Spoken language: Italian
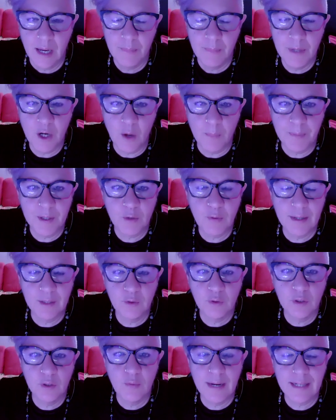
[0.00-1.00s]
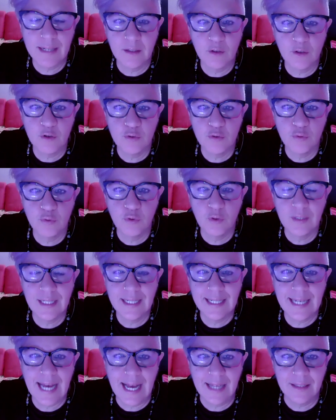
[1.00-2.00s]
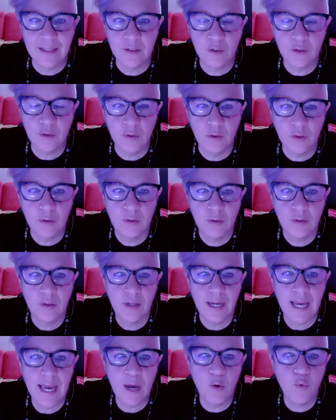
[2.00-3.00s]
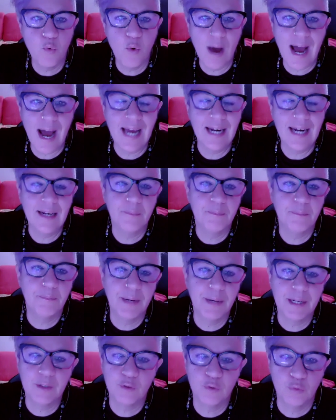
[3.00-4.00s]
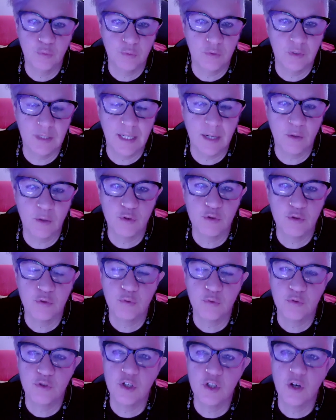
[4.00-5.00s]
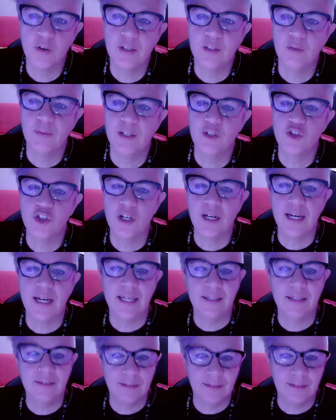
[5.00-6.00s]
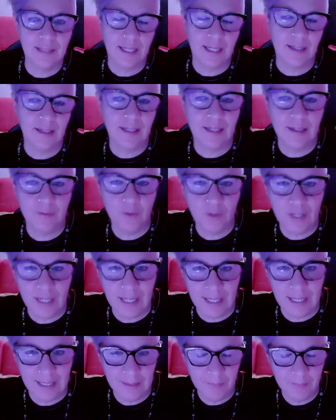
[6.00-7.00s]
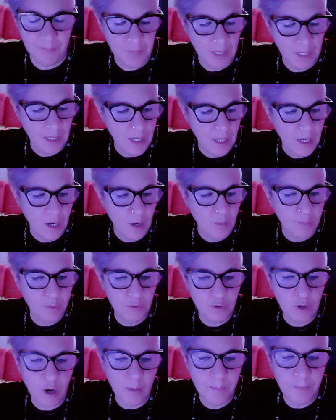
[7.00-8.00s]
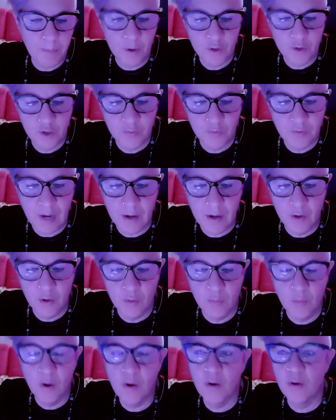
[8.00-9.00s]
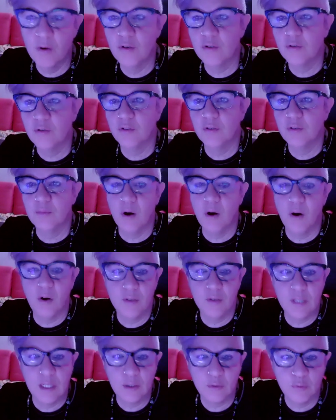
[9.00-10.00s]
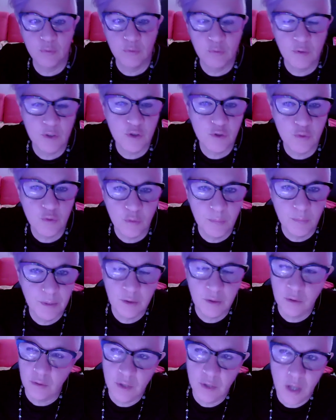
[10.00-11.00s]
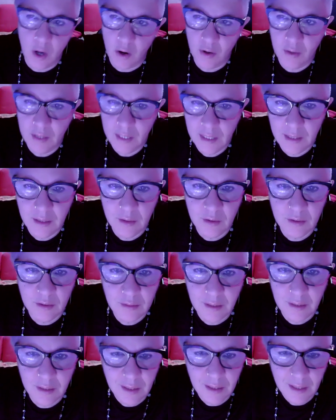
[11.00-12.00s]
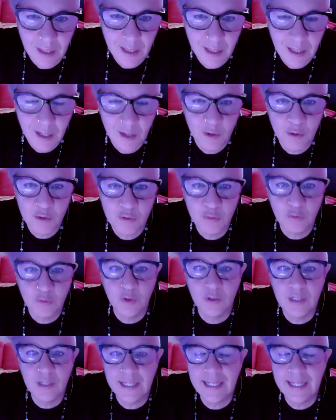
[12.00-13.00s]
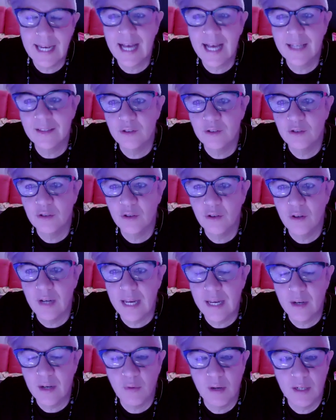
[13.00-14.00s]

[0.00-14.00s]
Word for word: Però per quanto riguarda lo studio del canto, è uguale per tutti la costruzione di un'eccellente tecnica vocale. Purtroppo oggi vanno molto di moda il tutto e subito, no, il, lo studio del canto è